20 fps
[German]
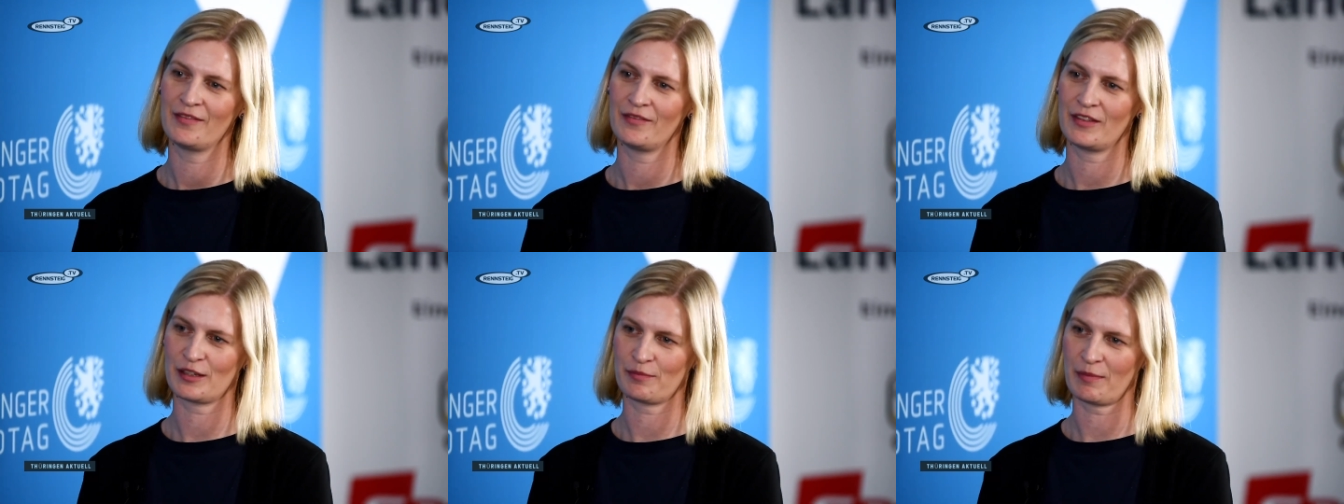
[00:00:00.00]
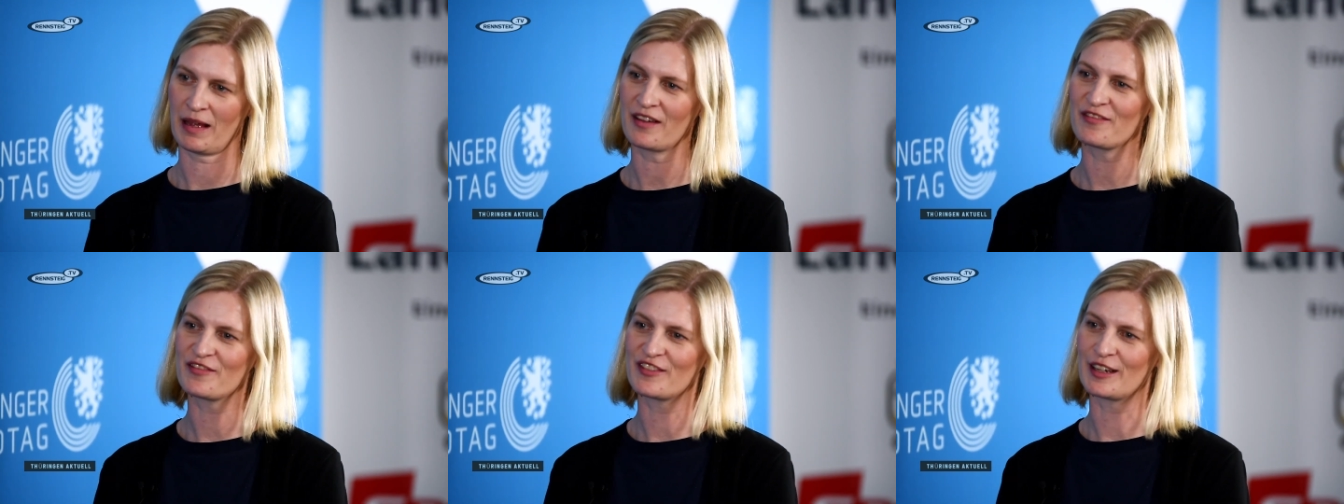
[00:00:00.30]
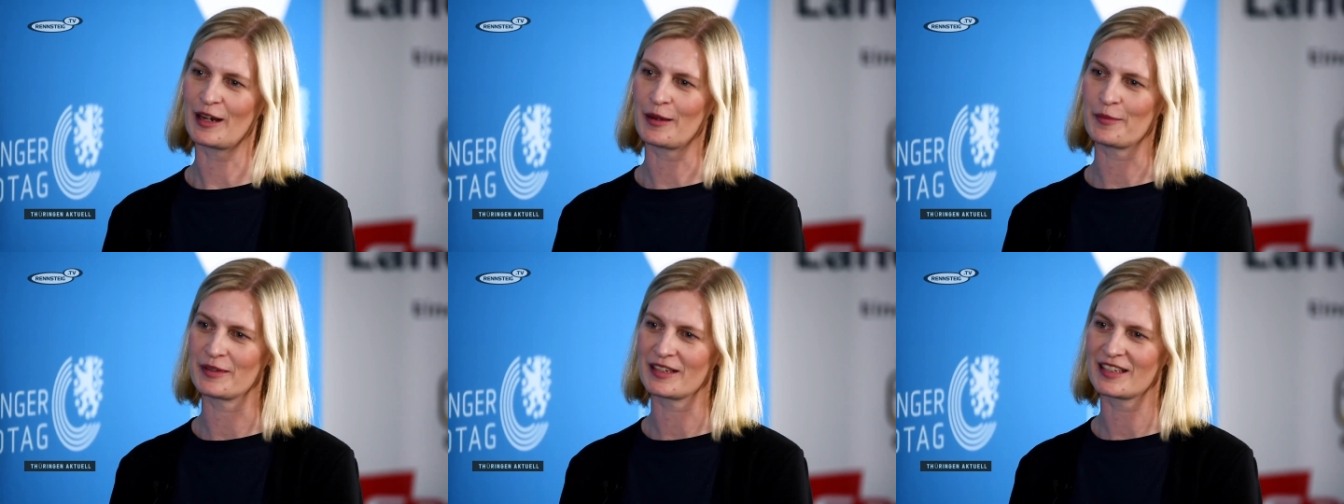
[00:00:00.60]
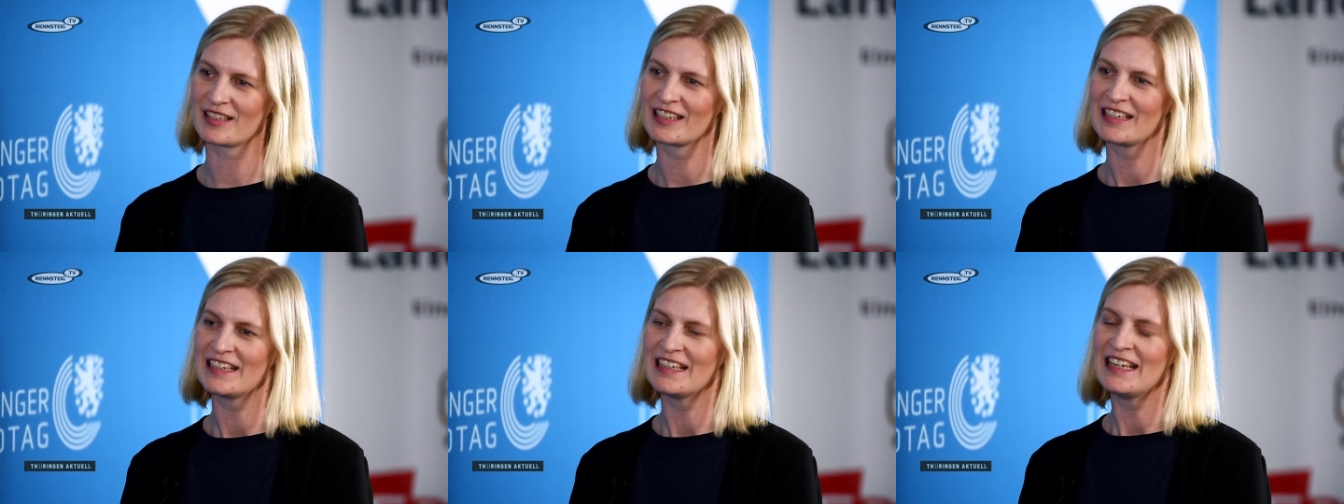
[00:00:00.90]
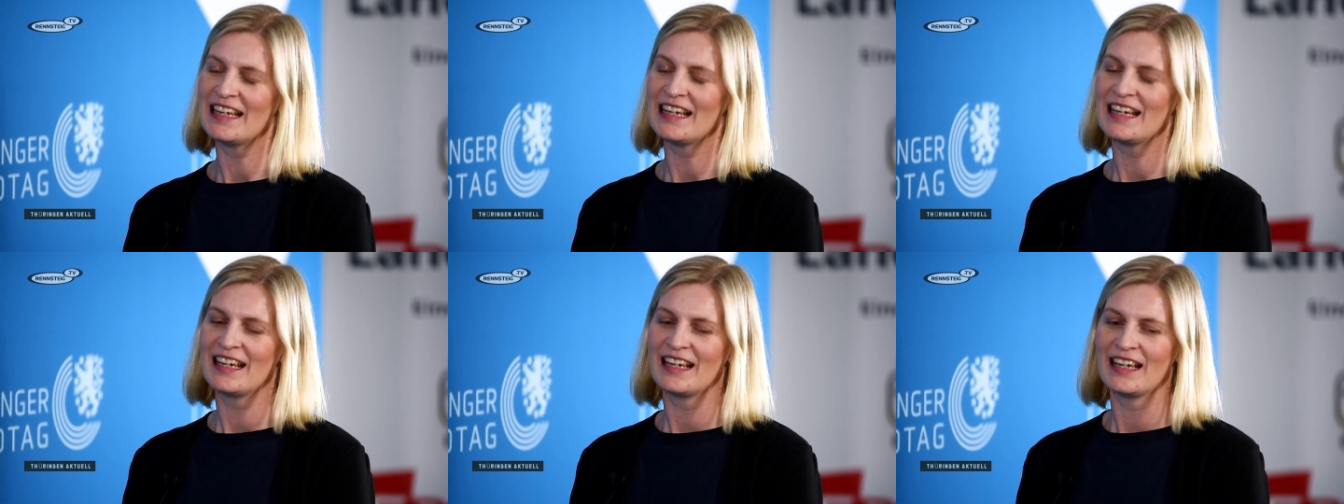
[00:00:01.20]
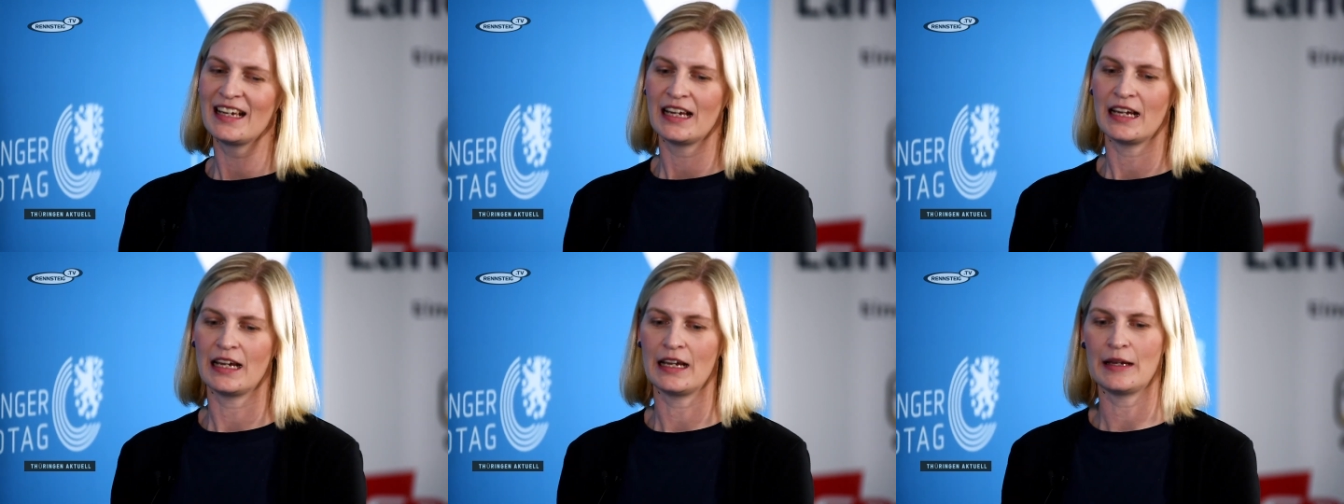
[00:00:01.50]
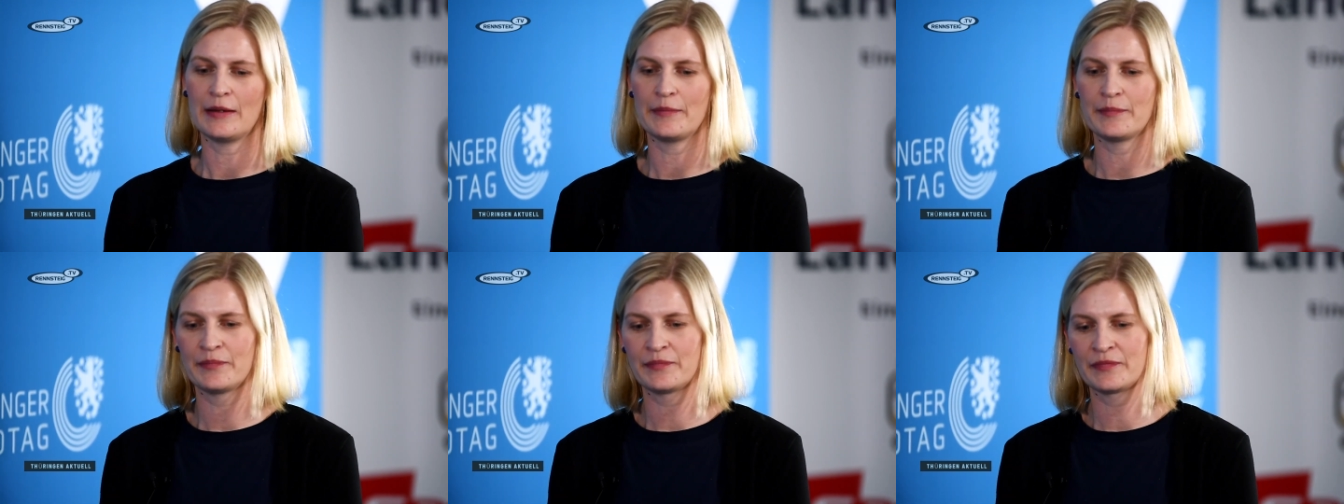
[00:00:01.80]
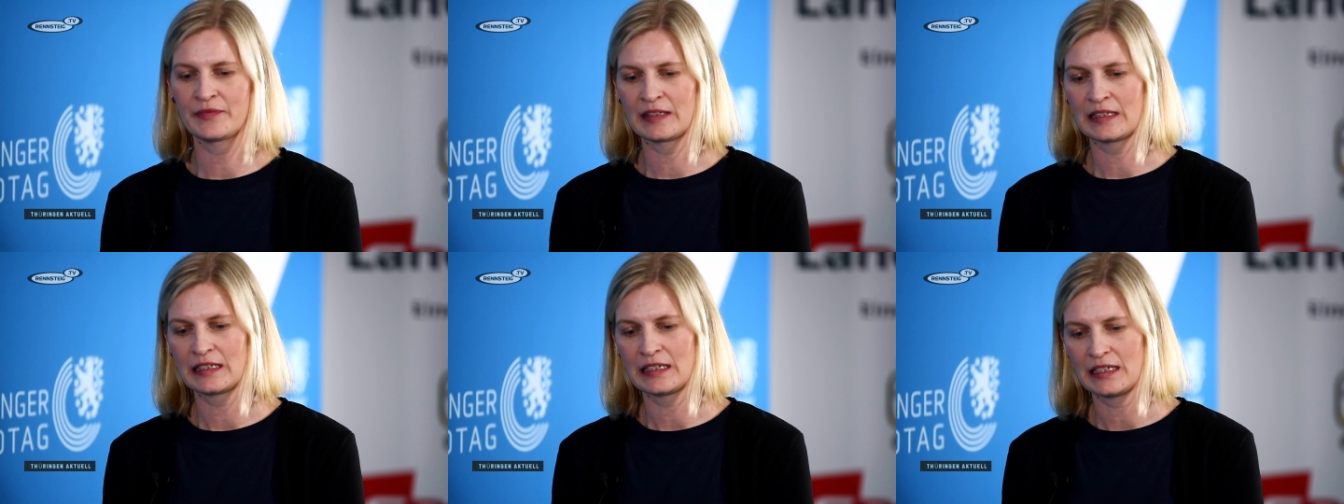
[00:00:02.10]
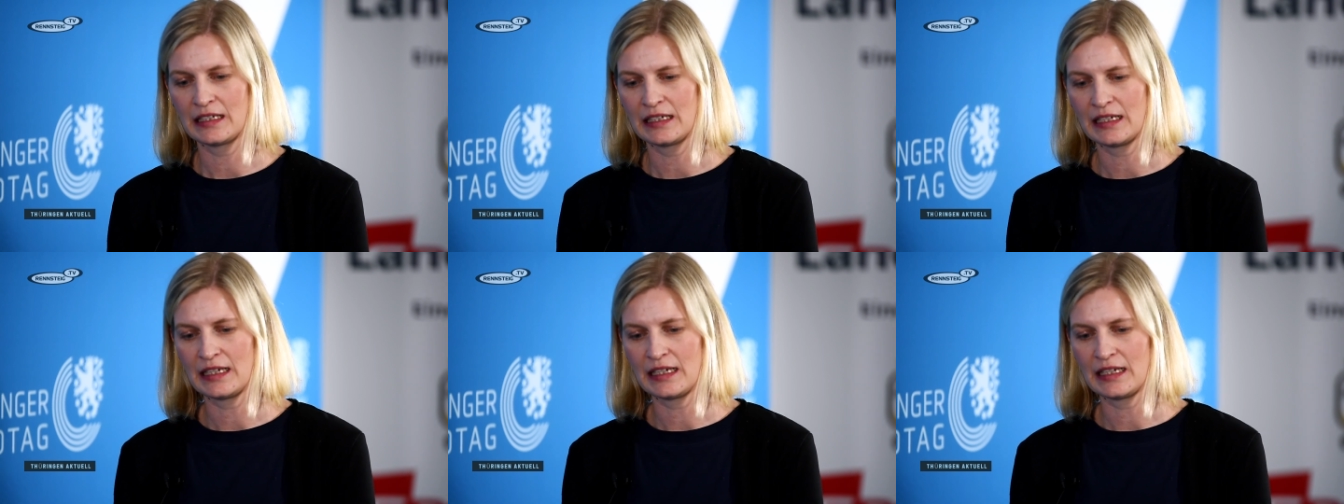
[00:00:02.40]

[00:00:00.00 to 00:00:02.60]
was machen wir damit? Ähm,